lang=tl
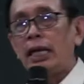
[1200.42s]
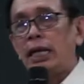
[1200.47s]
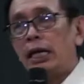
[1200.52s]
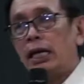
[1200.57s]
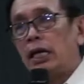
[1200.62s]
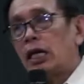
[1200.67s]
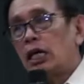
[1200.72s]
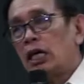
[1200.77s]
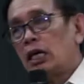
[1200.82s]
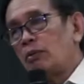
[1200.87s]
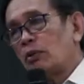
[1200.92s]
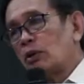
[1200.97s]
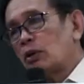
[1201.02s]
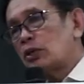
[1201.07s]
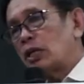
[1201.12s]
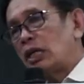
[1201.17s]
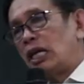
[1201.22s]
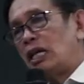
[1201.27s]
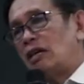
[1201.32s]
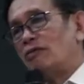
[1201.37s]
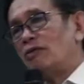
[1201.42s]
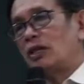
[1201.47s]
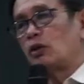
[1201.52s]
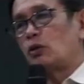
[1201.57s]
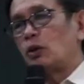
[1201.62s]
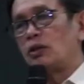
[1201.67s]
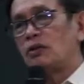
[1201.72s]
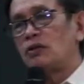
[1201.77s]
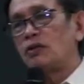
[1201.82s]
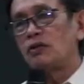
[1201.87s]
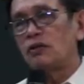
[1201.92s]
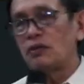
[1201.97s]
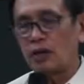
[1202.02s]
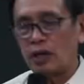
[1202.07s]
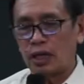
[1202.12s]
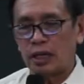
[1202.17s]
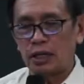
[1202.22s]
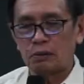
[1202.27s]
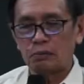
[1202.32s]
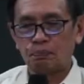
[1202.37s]
Hebrews 11.23
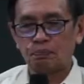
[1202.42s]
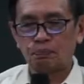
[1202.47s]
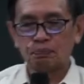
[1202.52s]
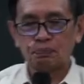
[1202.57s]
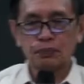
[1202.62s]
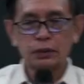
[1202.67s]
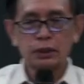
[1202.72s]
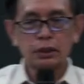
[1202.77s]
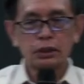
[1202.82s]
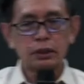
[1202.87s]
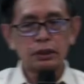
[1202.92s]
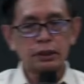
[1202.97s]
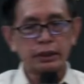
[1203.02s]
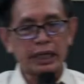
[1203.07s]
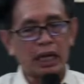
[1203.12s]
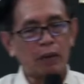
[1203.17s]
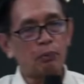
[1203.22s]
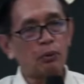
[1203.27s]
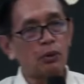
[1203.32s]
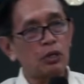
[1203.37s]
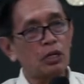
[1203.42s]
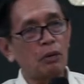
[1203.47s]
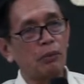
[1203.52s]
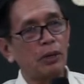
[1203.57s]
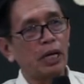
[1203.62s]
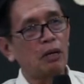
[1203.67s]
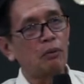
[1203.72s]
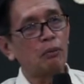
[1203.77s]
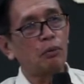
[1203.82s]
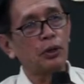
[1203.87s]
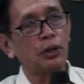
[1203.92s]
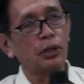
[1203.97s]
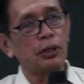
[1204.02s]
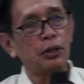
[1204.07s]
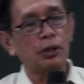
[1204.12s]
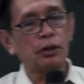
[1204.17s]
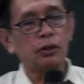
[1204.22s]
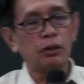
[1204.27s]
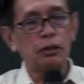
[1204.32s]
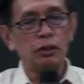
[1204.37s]
Sige po, sabayan po ninyo
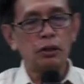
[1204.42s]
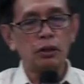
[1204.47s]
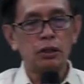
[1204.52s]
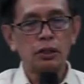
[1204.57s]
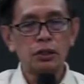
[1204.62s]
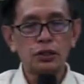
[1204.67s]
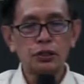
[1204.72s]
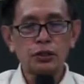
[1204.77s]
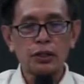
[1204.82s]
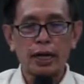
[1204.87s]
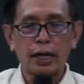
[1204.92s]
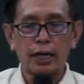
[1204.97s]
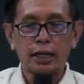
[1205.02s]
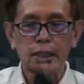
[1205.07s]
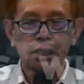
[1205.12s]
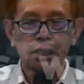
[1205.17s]
ako. Start.